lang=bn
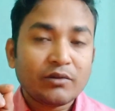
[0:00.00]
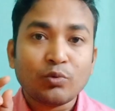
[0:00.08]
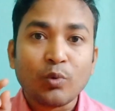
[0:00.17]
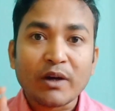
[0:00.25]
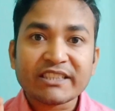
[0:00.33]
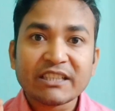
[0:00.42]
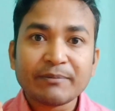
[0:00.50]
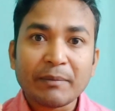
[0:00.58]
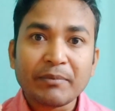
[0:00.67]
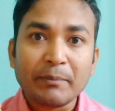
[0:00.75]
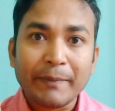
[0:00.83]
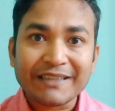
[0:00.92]
হোয়াটসঅ্যাপে
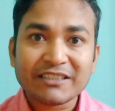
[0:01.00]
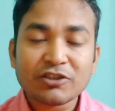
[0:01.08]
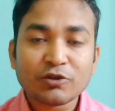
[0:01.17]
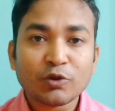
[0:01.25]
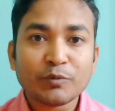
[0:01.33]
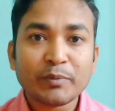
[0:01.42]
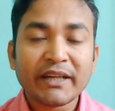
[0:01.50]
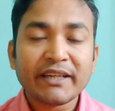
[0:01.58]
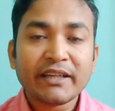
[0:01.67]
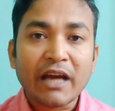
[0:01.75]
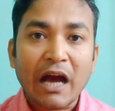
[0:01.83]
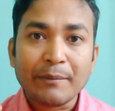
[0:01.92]
আপনি মেসেজ করবেন
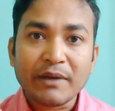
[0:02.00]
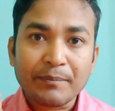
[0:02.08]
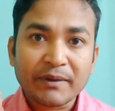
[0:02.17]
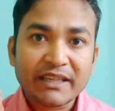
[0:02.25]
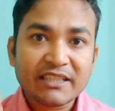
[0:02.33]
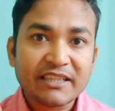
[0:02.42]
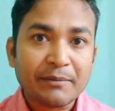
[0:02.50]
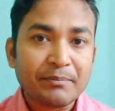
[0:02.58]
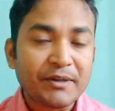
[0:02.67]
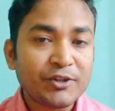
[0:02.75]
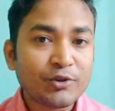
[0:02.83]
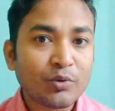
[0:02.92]
আমি আপনাকে সেই
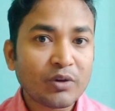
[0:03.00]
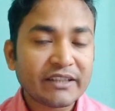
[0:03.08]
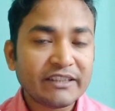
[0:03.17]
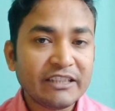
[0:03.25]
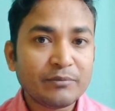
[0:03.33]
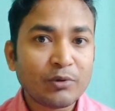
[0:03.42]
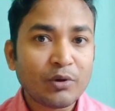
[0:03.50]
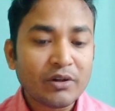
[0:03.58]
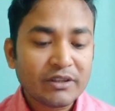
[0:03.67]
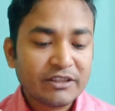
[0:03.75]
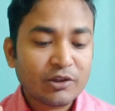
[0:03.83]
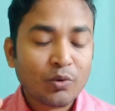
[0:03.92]
ভিডিওগুলো দিব
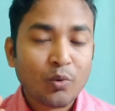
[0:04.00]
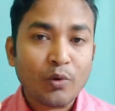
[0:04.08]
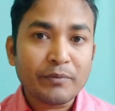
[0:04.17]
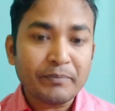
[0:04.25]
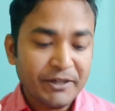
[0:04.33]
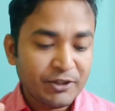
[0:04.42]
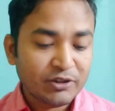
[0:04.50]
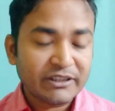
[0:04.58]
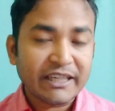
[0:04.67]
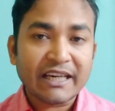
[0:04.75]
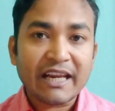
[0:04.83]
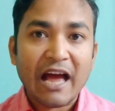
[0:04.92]
যে কোন ভিডিও
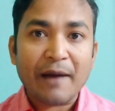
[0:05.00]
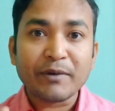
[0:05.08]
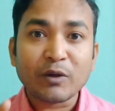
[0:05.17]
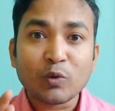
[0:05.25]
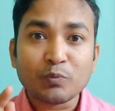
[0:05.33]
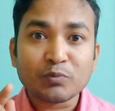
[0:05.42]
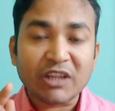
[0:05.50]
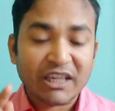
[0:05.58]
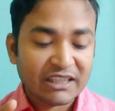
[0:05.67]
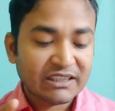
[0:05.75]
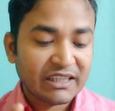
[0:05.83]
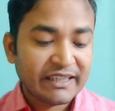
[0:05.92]
দেখলে আপনি খুব
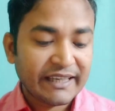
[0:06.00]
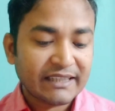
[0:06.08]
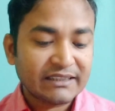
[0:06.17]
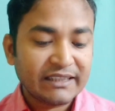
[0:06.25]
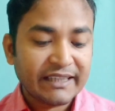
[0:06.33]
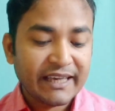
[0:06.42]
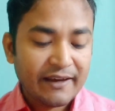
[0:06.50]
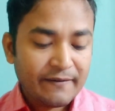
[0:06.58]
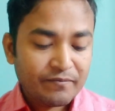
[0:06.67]
তাড়াতাড়ি এখান থেকে